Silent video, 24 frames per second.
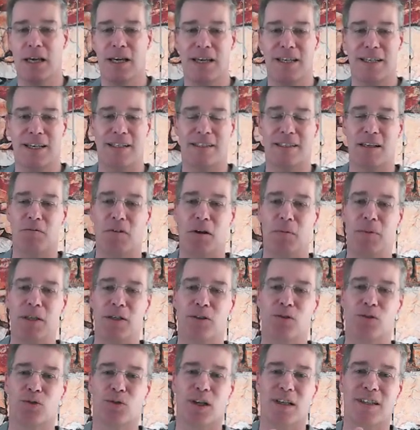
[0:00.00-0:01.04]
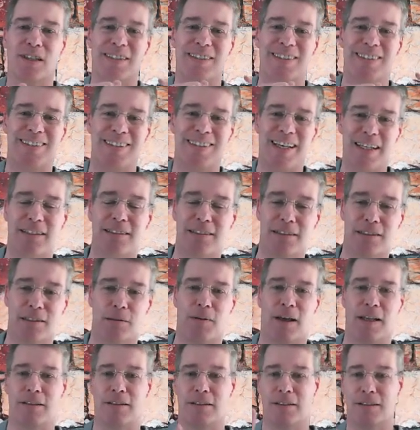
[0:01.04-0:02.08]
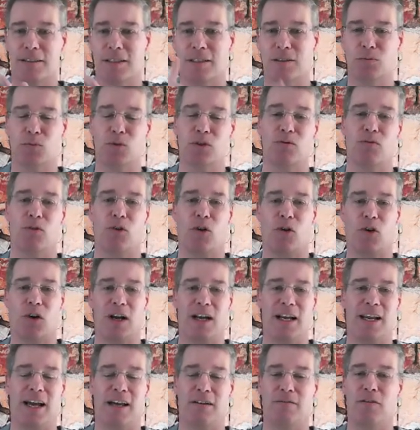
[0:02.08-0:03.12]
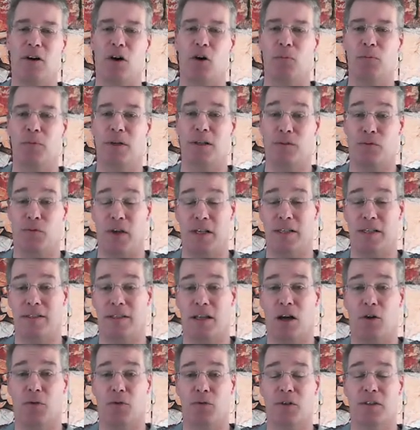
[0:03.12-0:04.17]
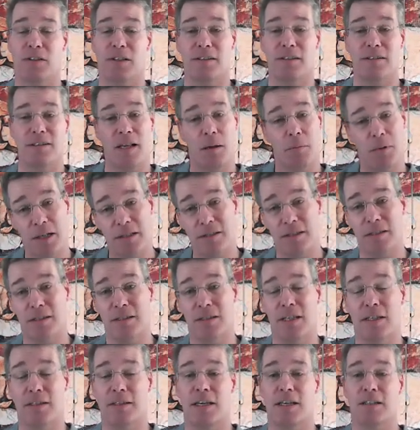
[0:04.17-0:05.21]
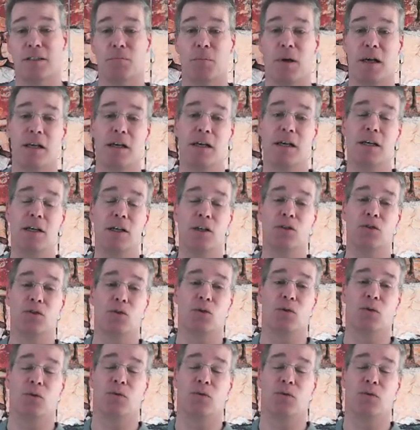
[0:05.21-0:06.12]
Jetzt haben wir minus 126. Das müssen wir noch klären, warum das fest darauf gesetzt ist. Aber das ist jetzt erstmal so,